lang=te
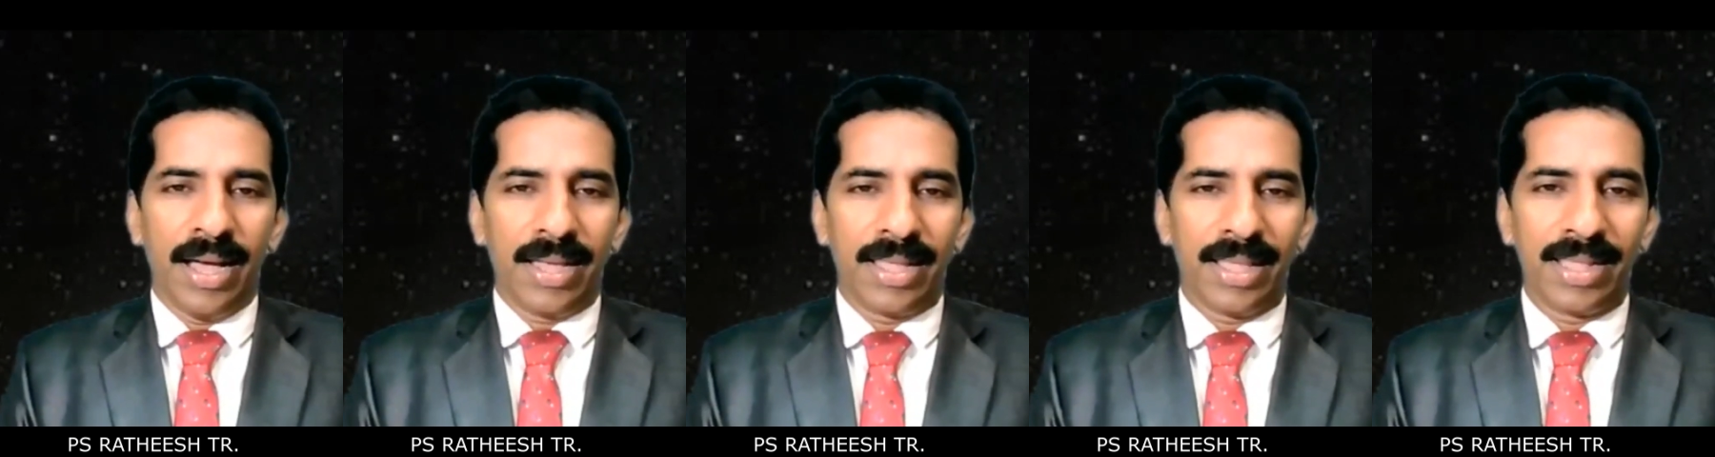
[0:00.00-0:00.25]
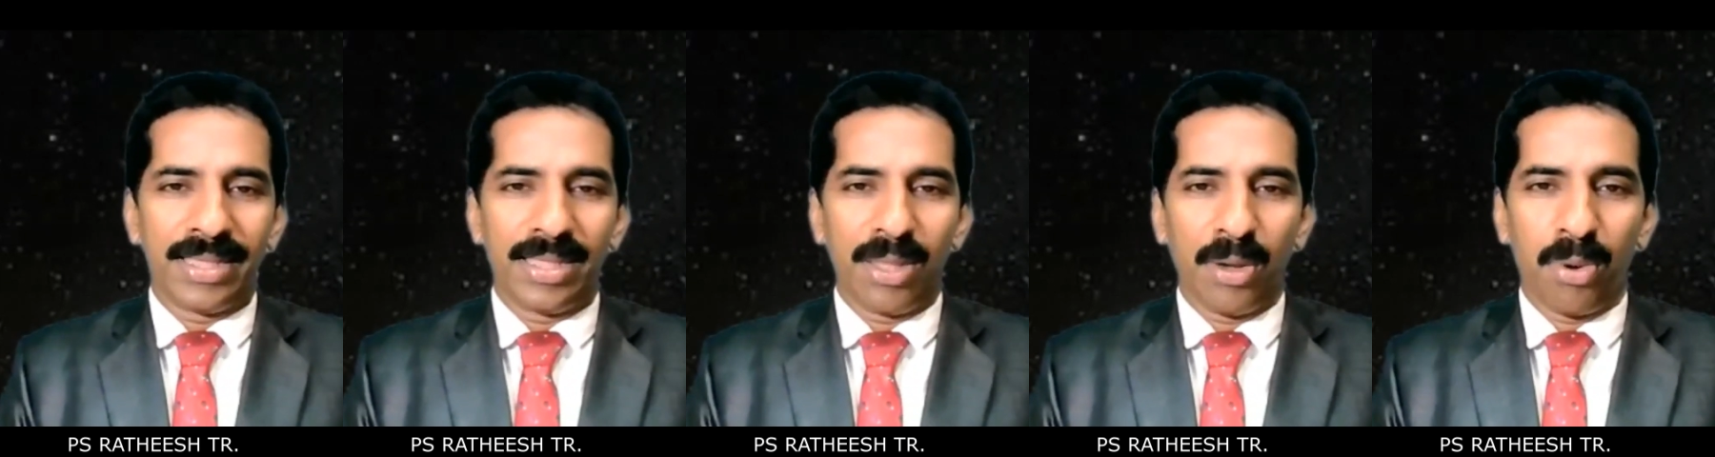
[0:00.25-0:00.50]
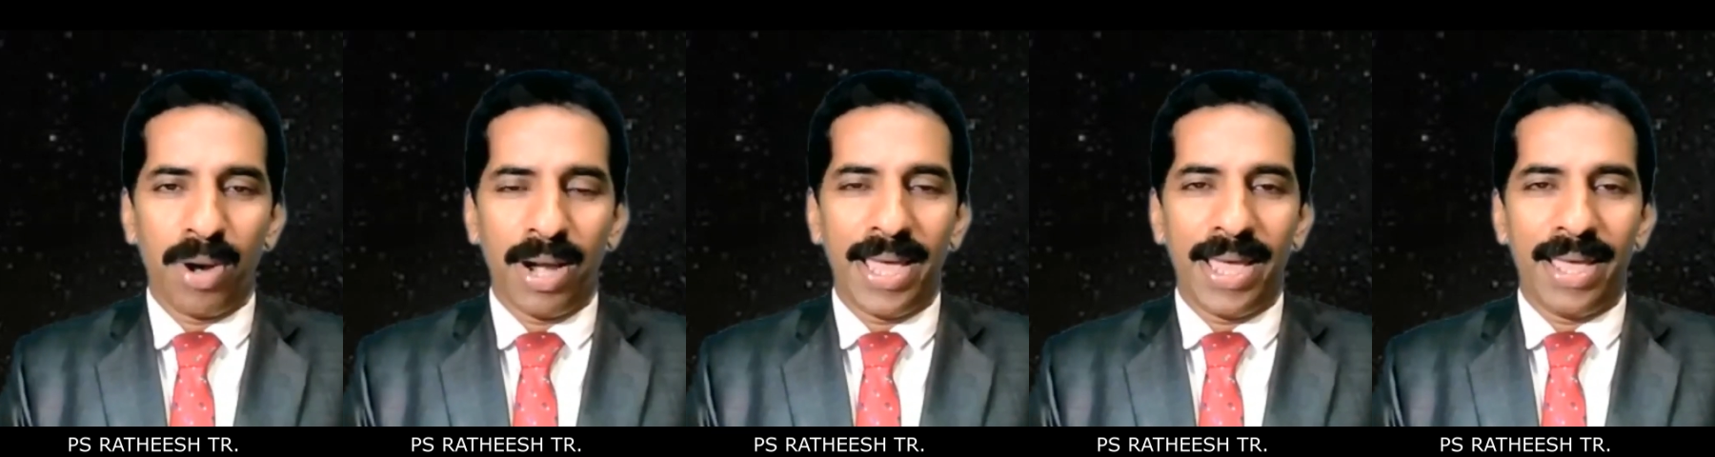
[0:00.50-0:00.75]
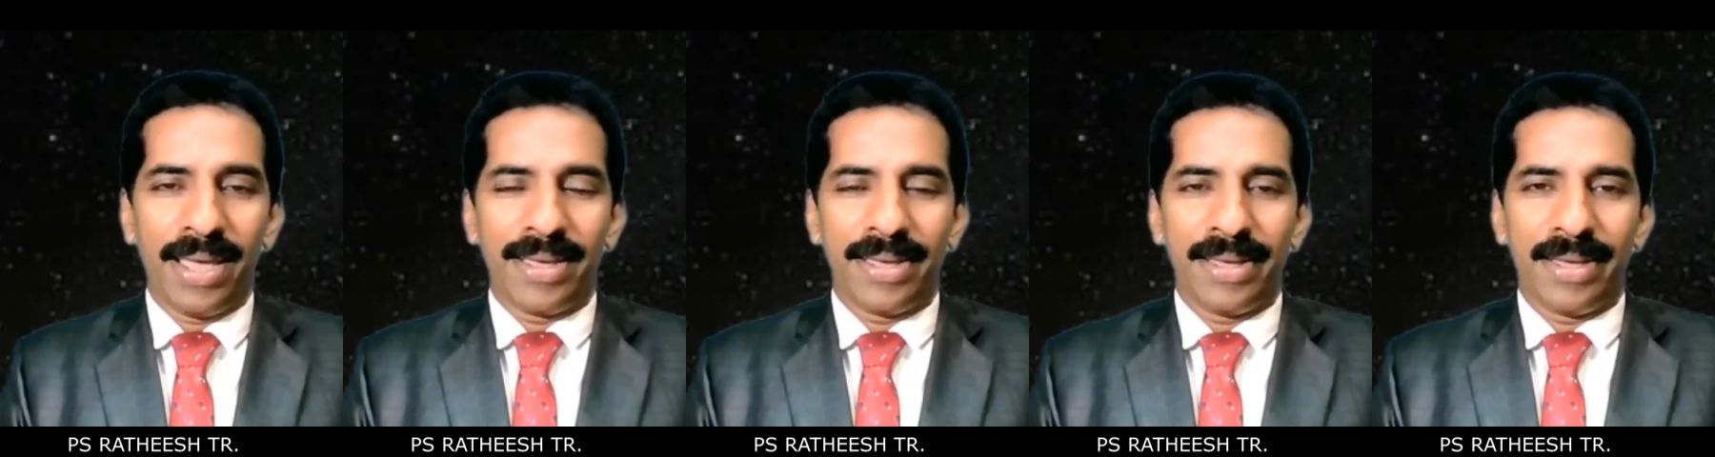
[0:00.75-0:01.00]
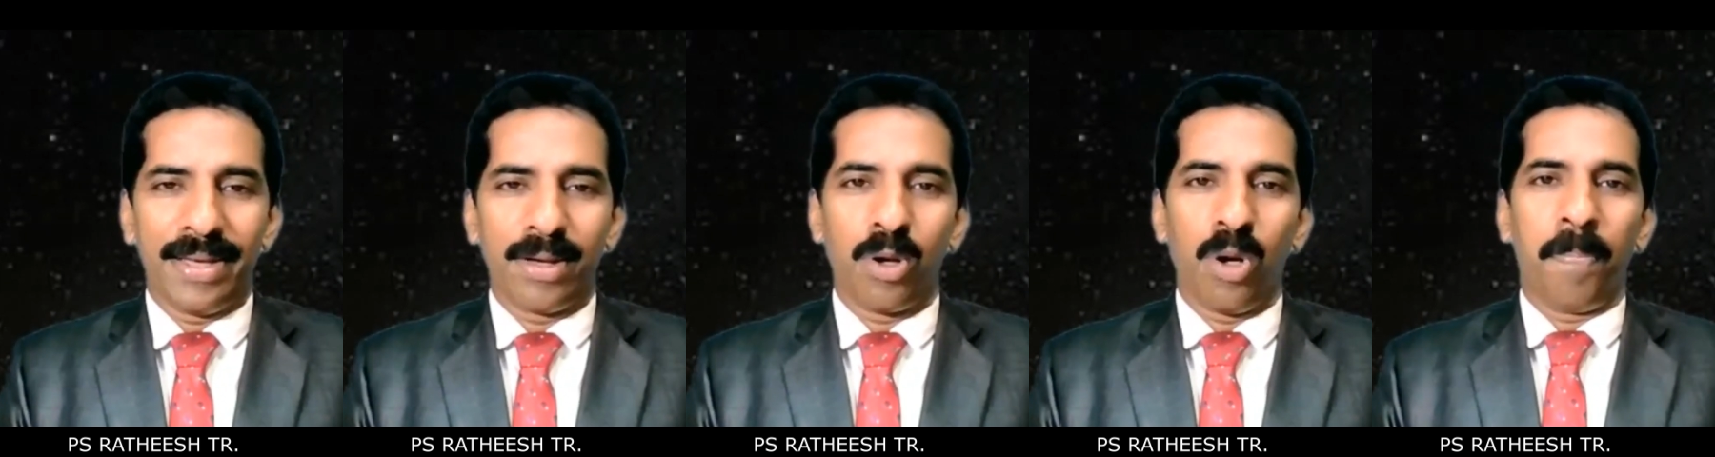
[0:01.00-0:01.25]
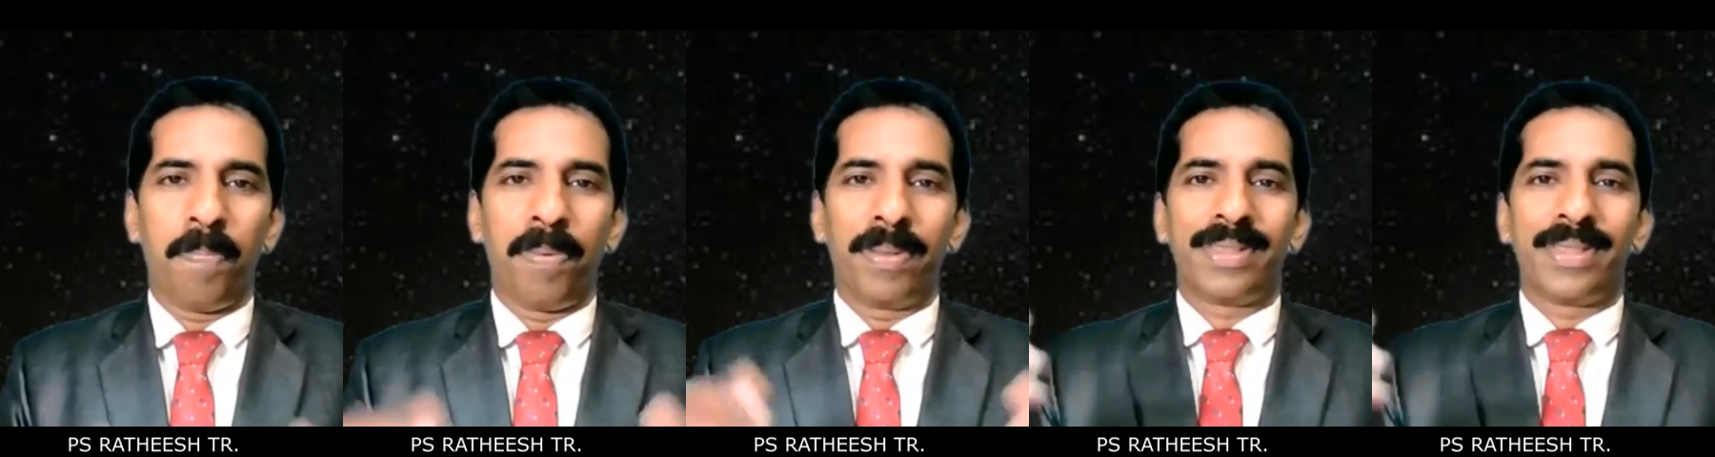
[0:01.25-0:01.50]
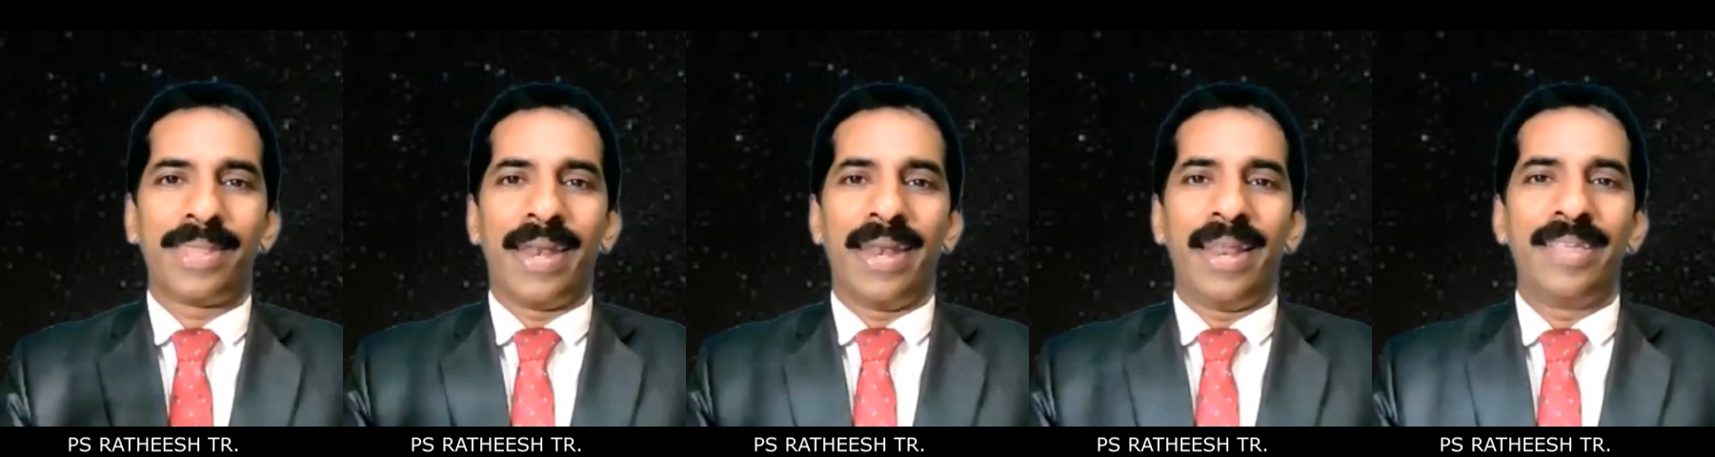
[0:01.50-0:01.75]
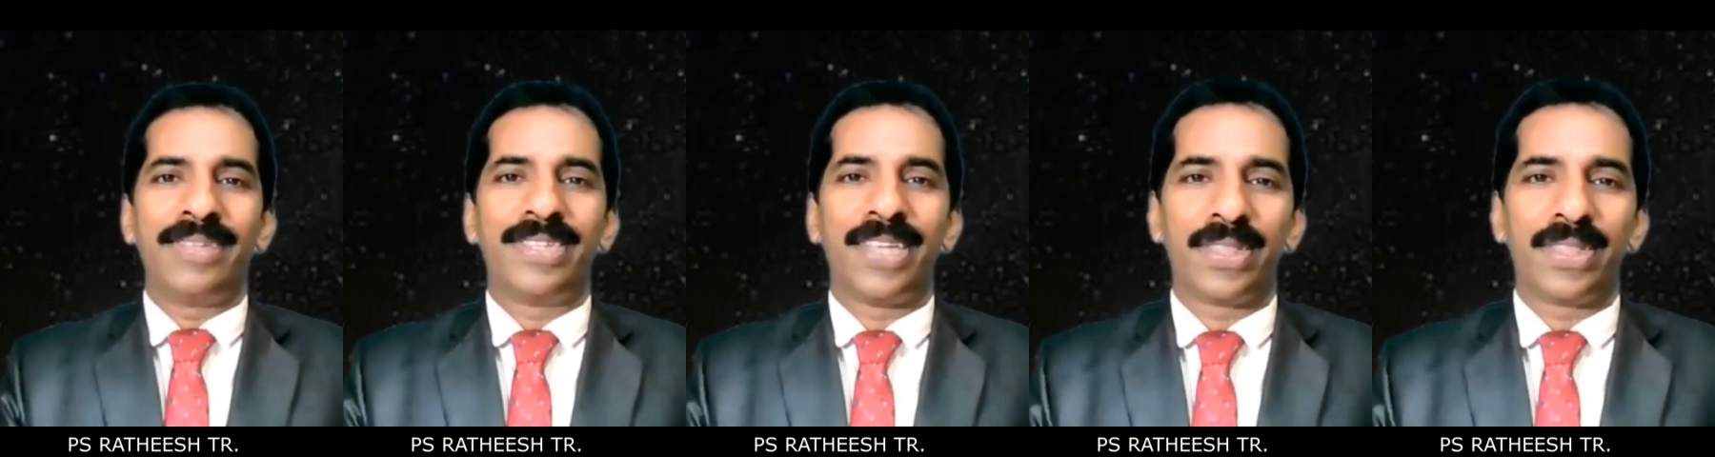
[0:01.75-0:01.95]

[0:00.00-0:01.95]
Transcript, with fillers: అదంతా కూడా గొప్ప తండ్రి